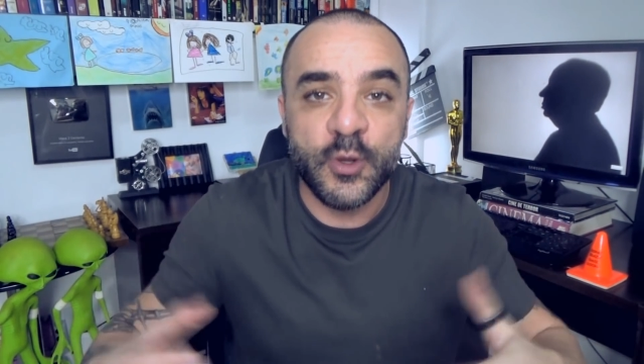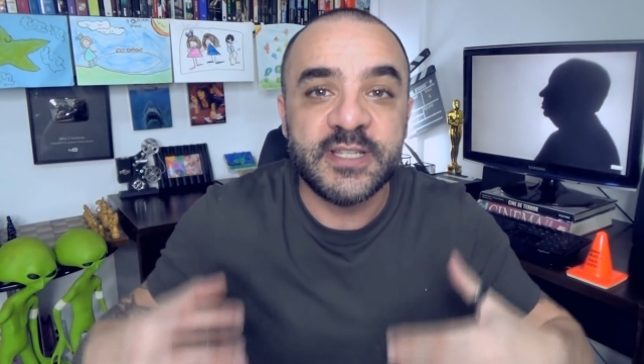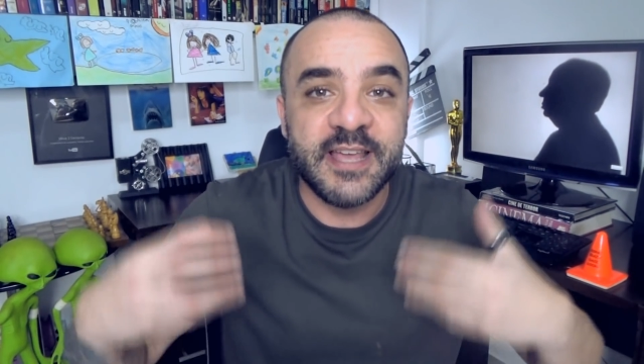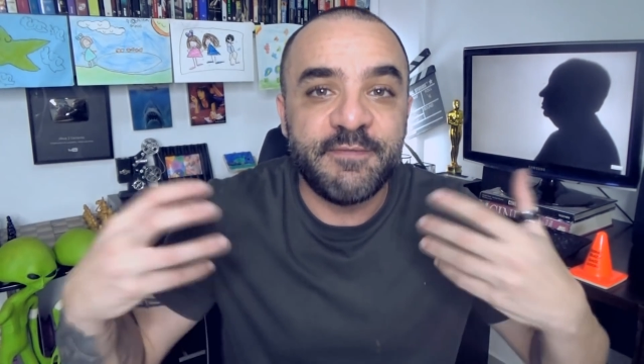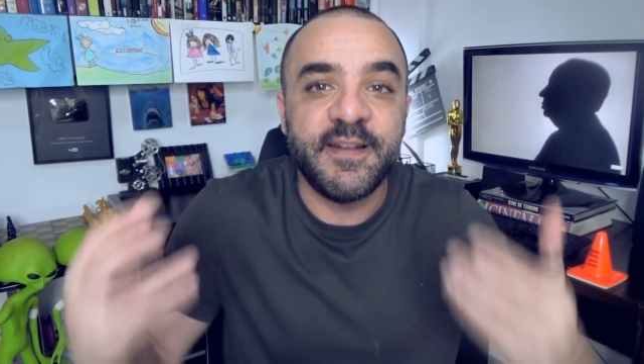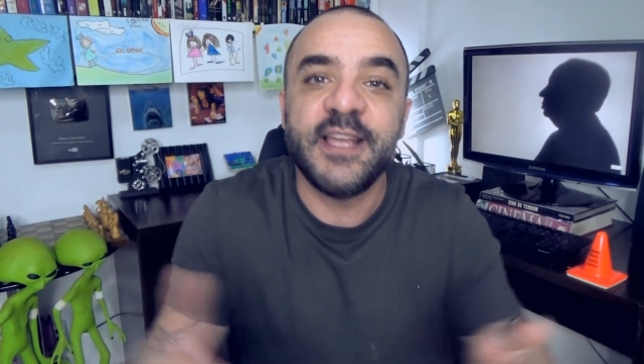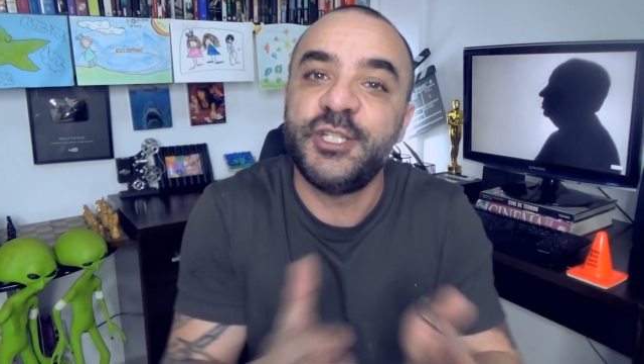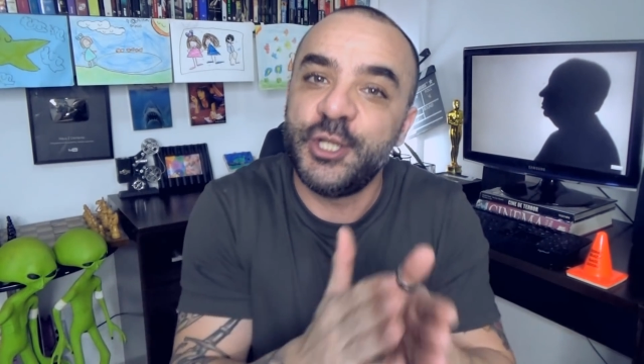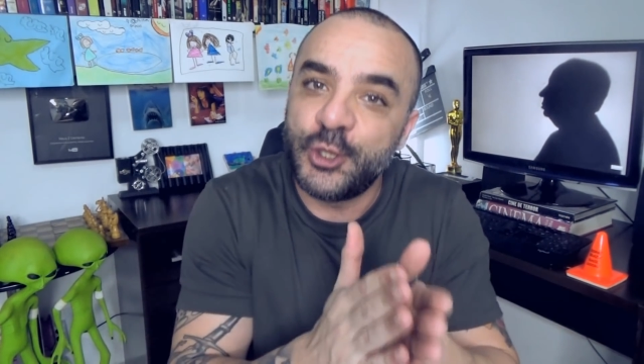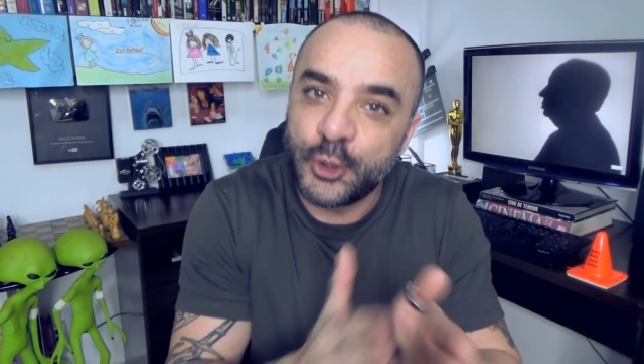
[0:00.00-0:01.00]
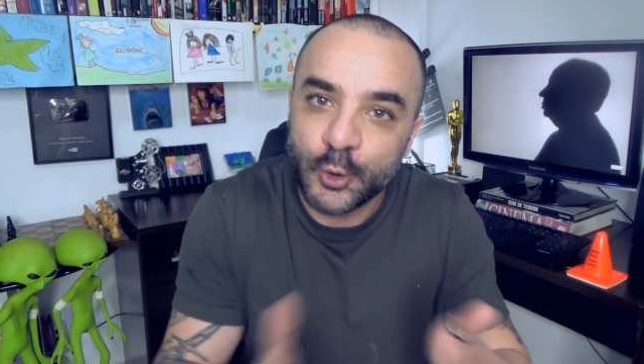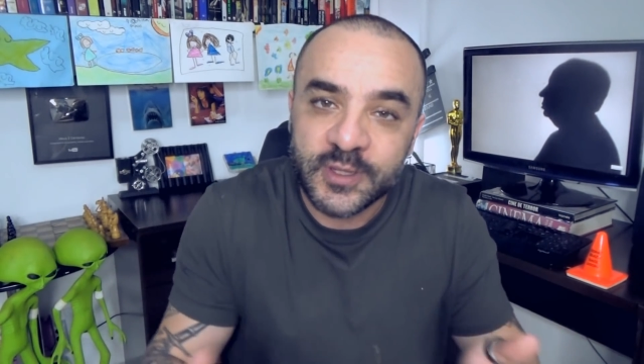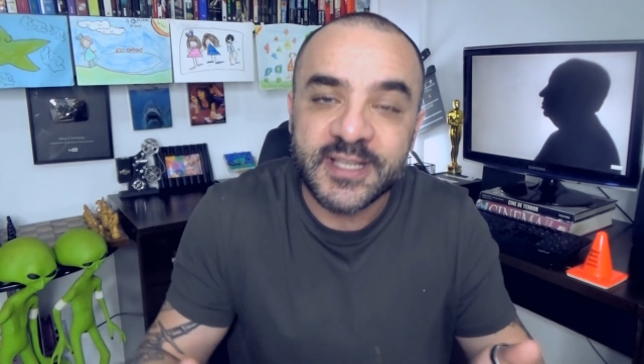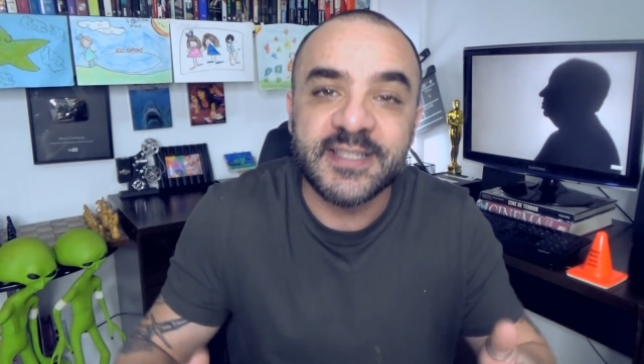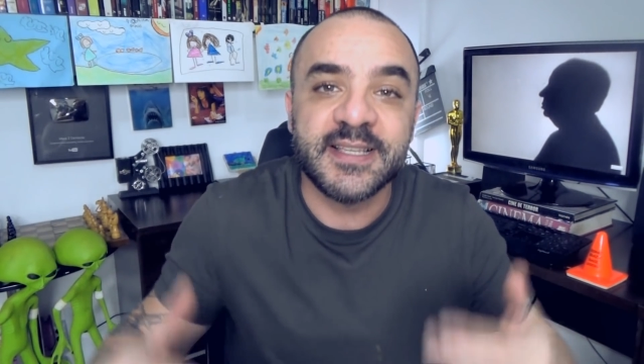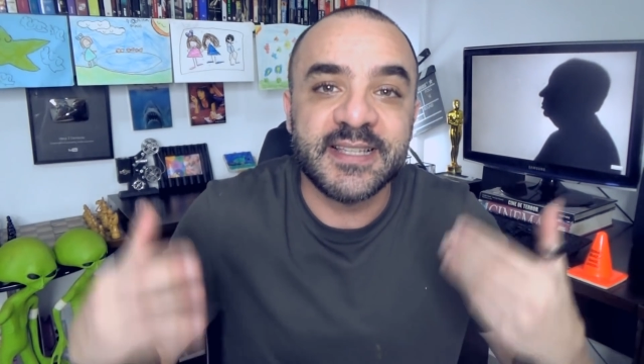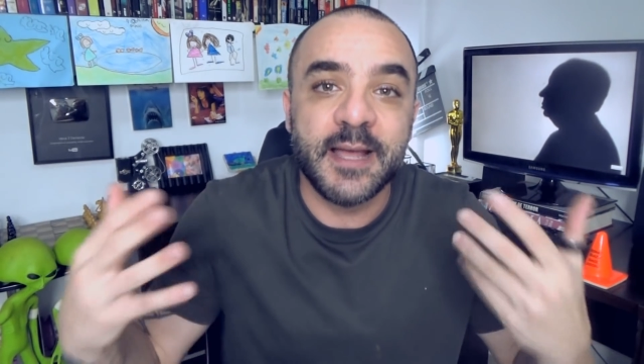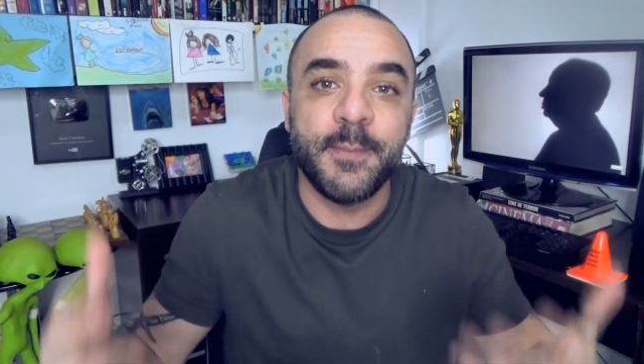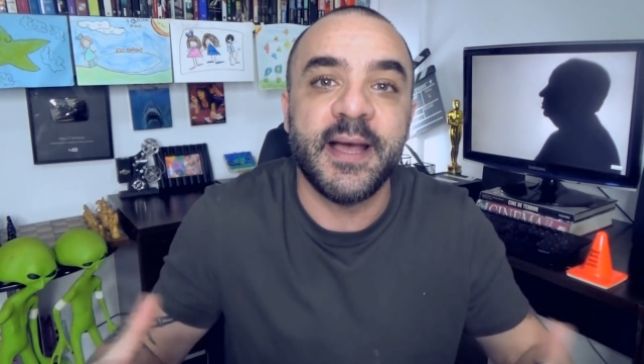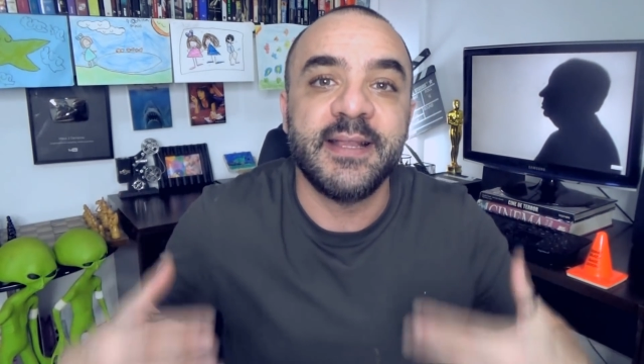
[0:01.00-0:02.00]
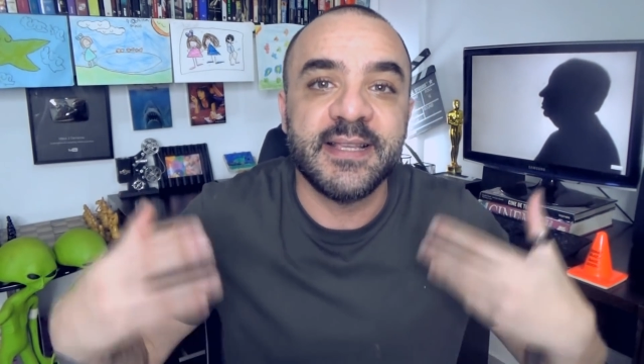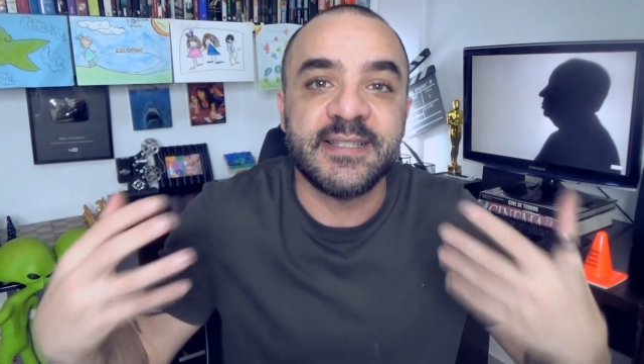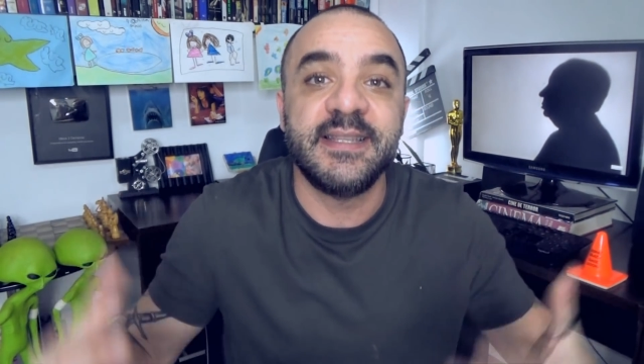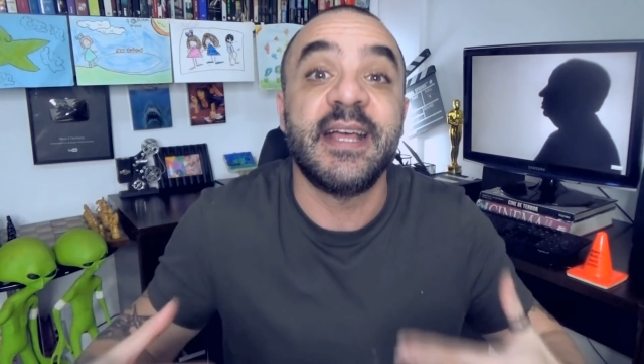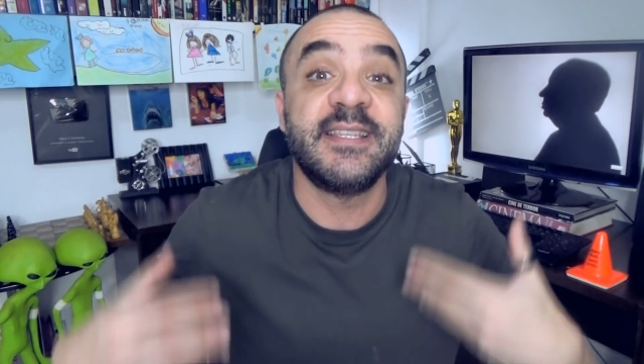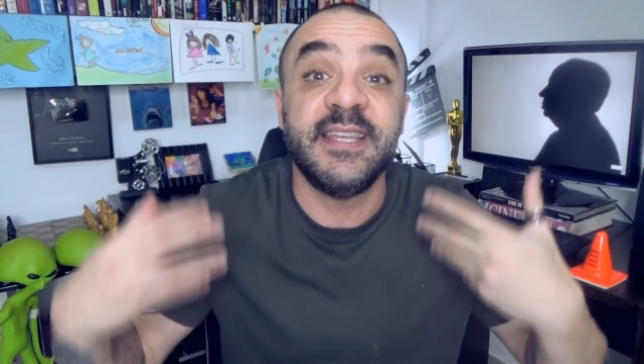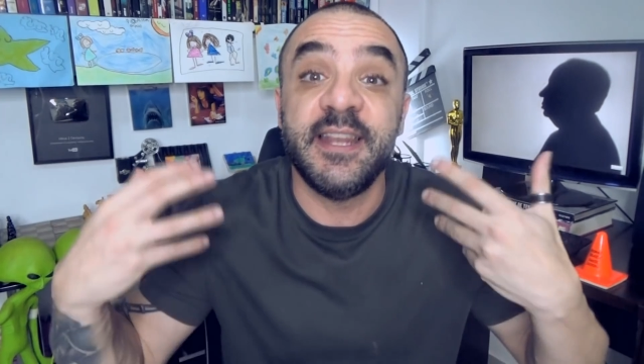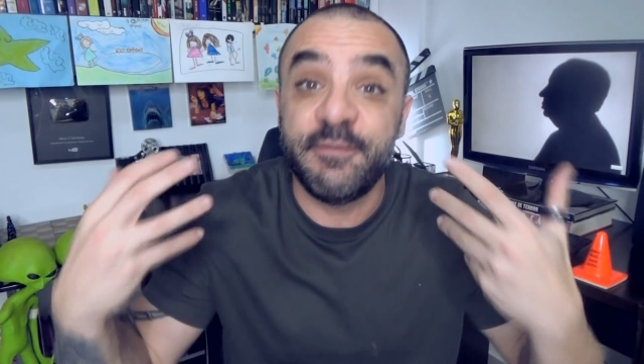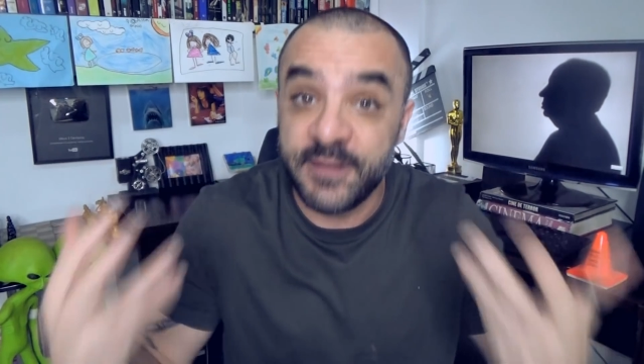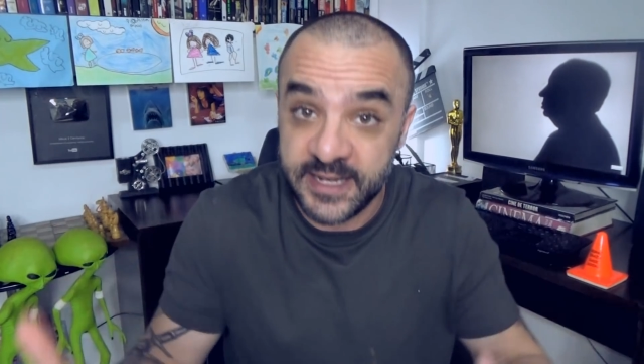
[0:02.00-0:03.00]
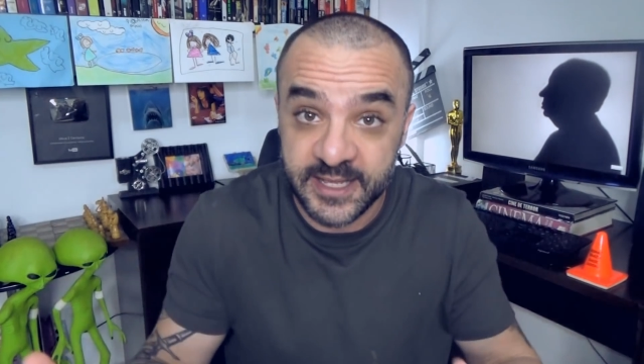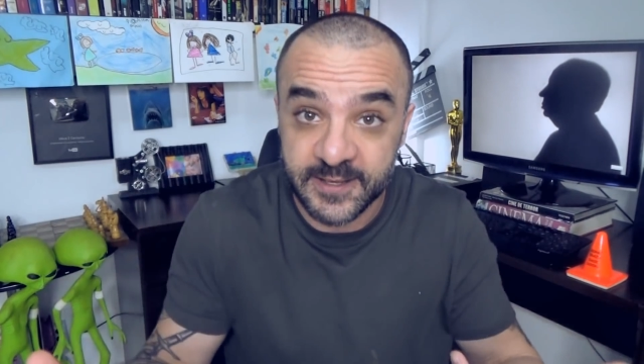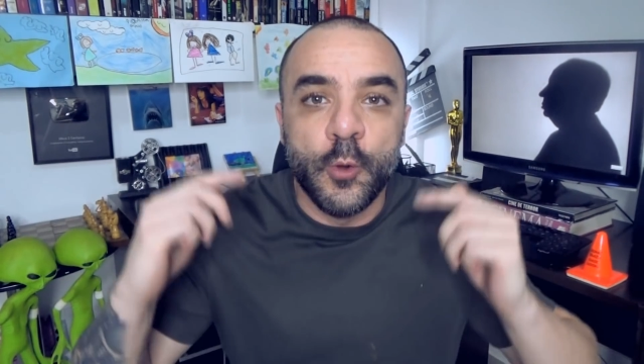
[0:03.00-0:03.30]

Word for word: pois reflete todas as camadas da cinefilia.